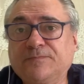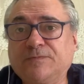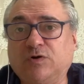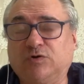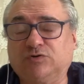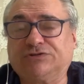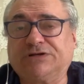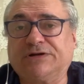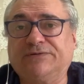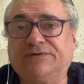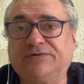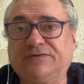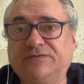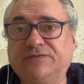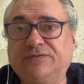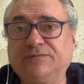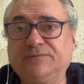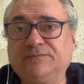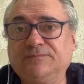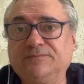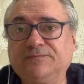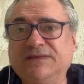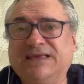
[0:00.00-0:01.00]
Otra vez.
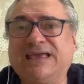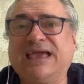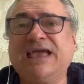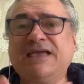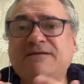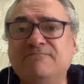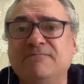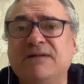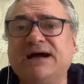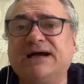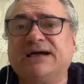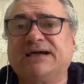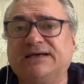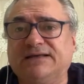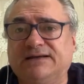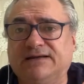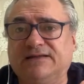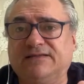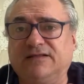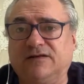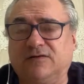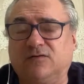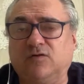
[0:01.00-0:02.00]
¿Qué imagen
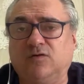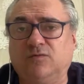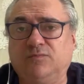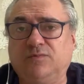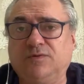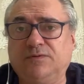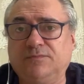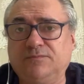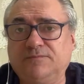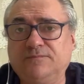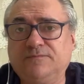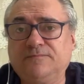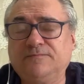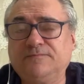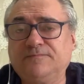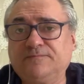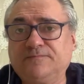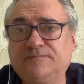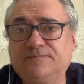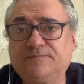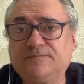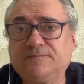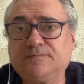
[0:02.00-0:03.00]
le da al club?
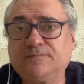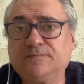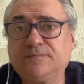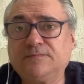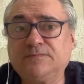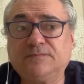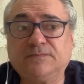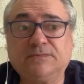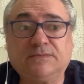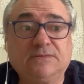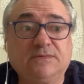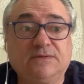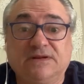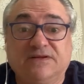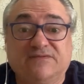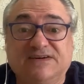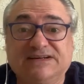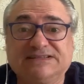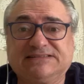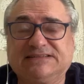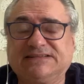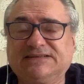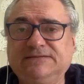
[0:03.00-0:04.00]

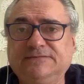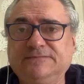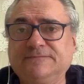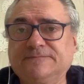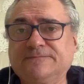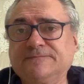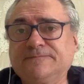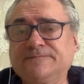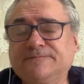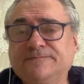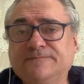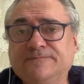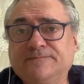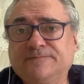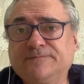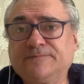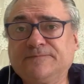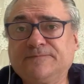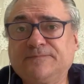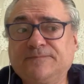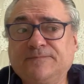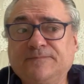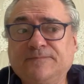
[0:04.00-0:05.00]
Nefasta.
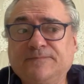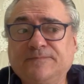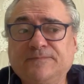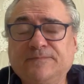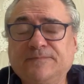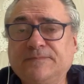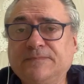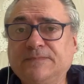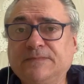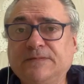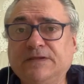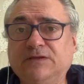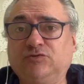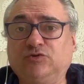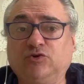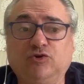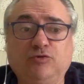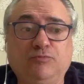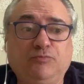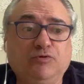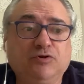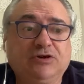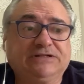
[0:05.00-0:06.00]
Y
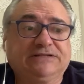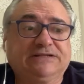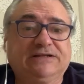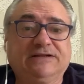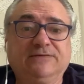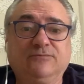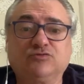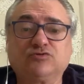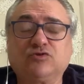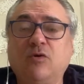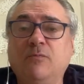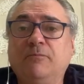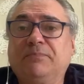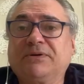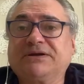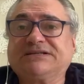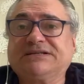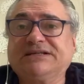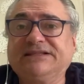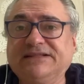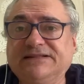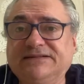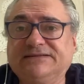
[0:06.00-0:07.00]
todo porque tenemos a un
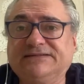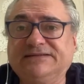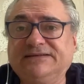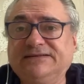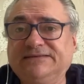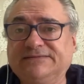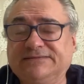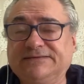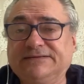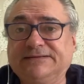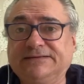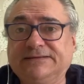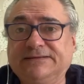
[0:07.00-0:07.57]
presidente